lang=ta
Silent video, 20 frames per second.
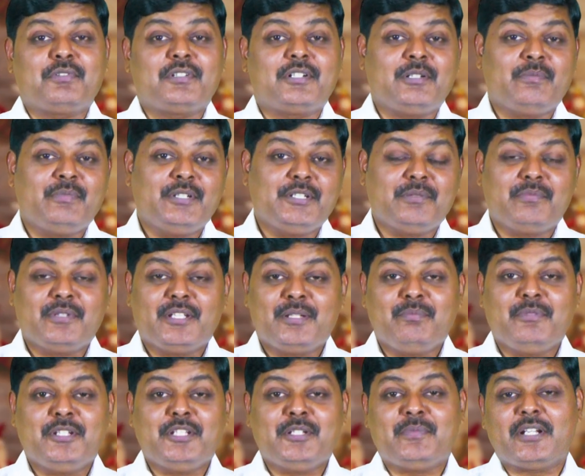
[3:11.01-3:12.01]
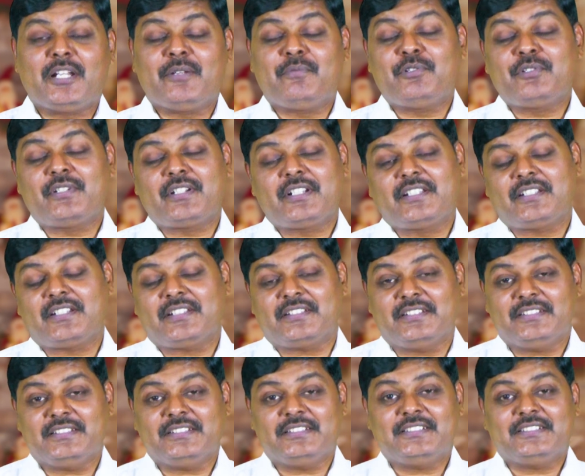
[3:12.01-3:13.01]
உங்கள் மீதும் என் மீதும் அல்லவோ
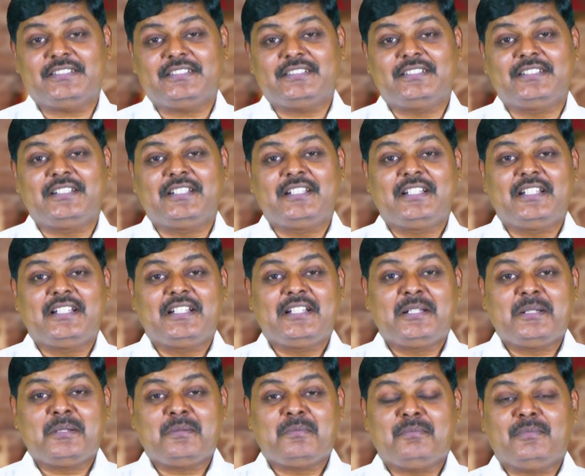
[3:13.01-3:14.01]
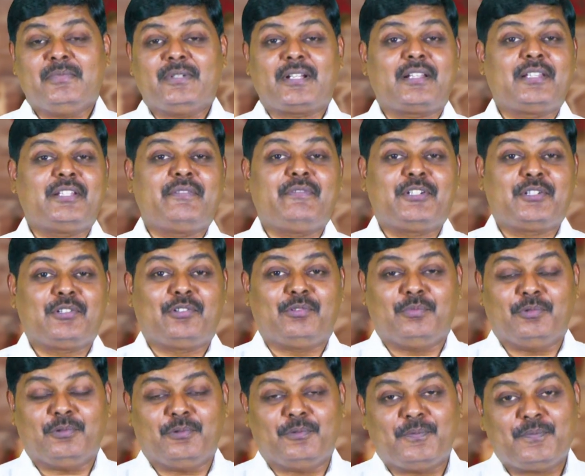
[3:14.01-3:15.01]
இருக்கிறது மறந்து
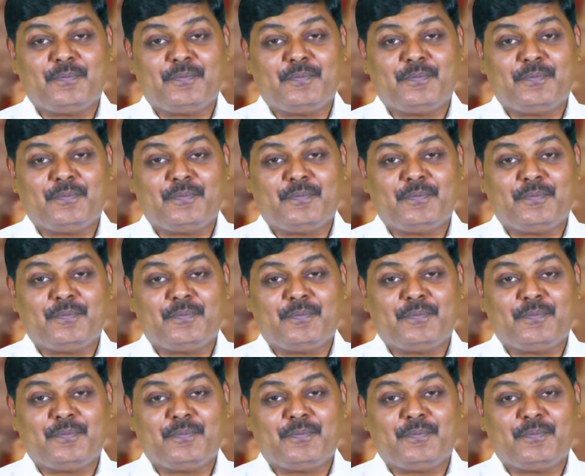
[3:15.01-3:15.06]
விட்டோமோ